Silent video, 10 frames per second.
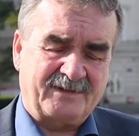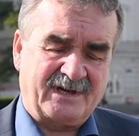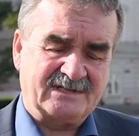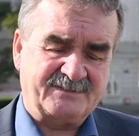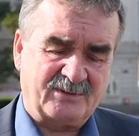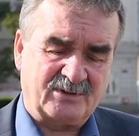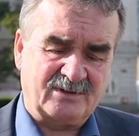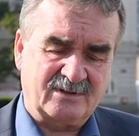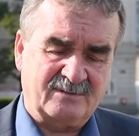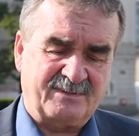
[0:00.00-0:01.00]

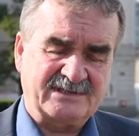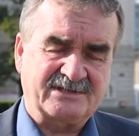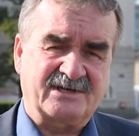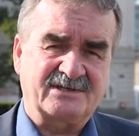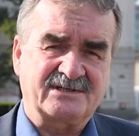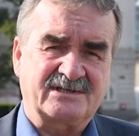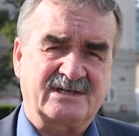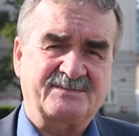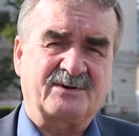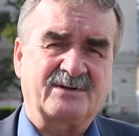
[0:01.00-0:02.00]
transport y, pasażerski z
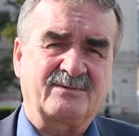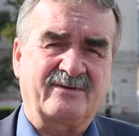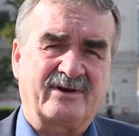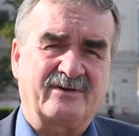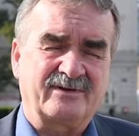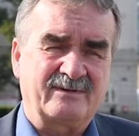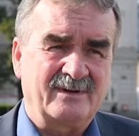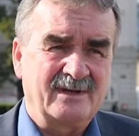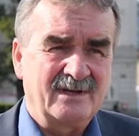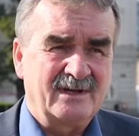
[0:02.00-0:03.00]
transportem
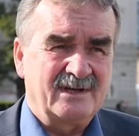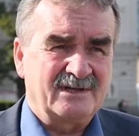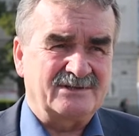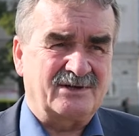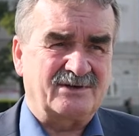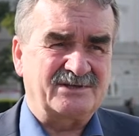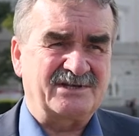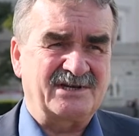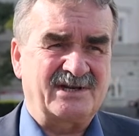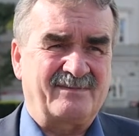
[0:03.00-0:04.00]
towarowym, co
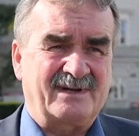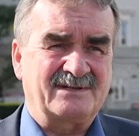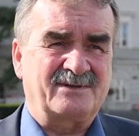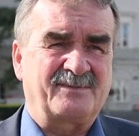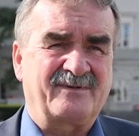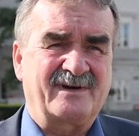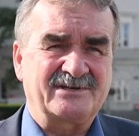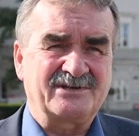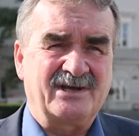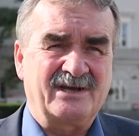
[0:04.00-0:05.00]
rozszerza bardzo
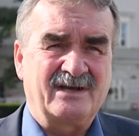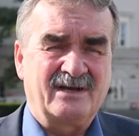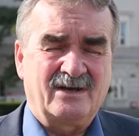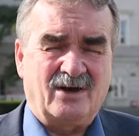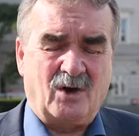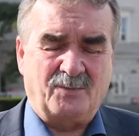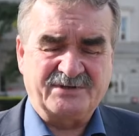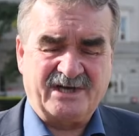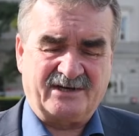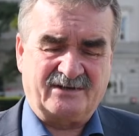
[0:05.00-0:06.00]
poważnie
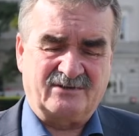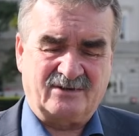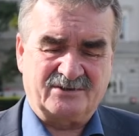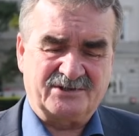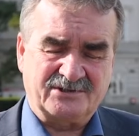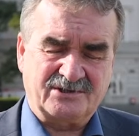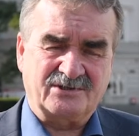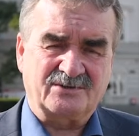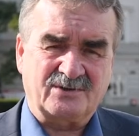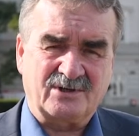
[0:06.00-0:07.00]
obszar do
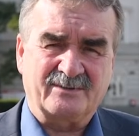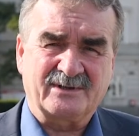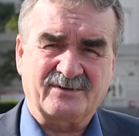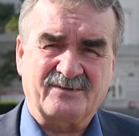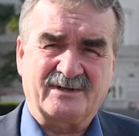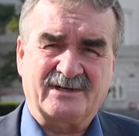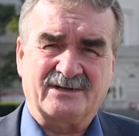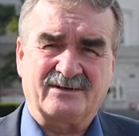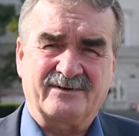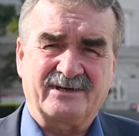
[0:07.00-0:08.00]
60
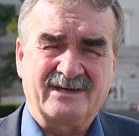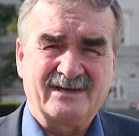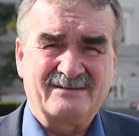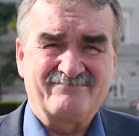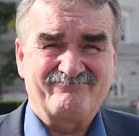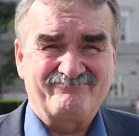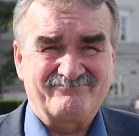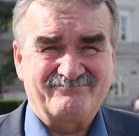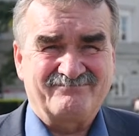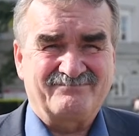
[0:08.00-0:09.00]
km2.
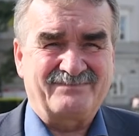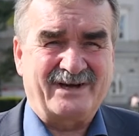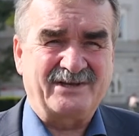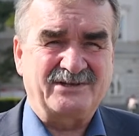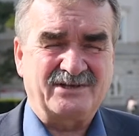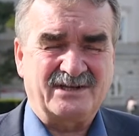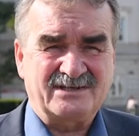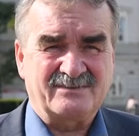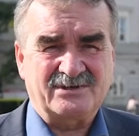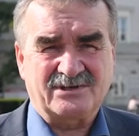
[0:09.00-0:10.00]
Parę
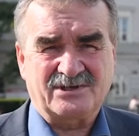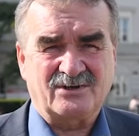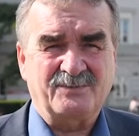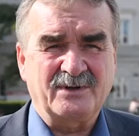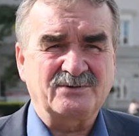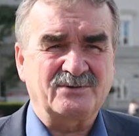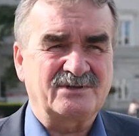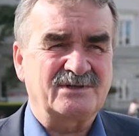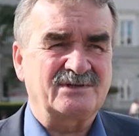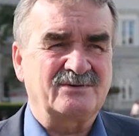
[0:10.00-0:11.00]
tysięcy, myślę, że około 5
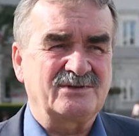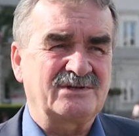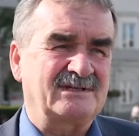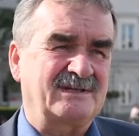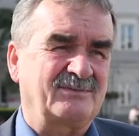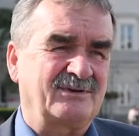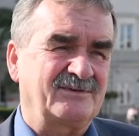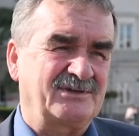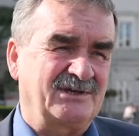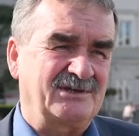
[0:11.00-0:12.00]
tysięcy ludzi trzeba stamtąd
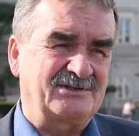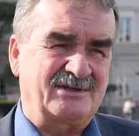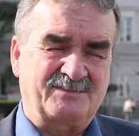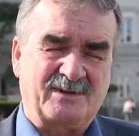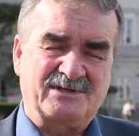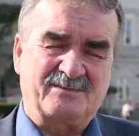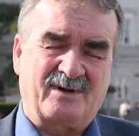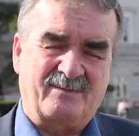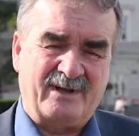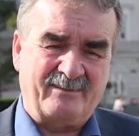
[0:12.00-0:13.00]
wysiedlić. To jest pierwszy
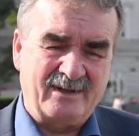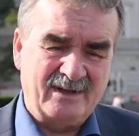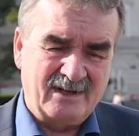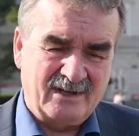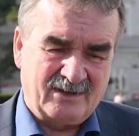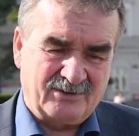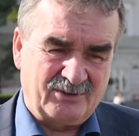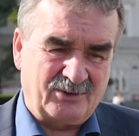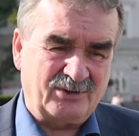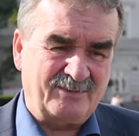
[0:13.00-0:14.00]
problem.
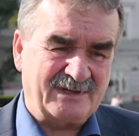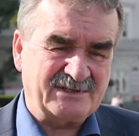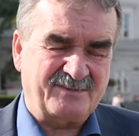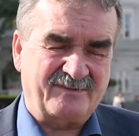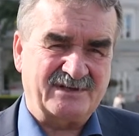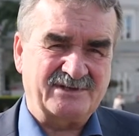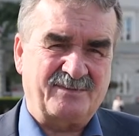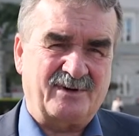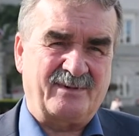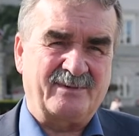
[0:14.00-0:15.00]
Drugi bardzo poważny
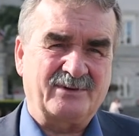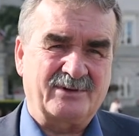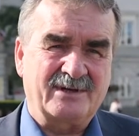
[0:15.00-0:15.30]
problem to,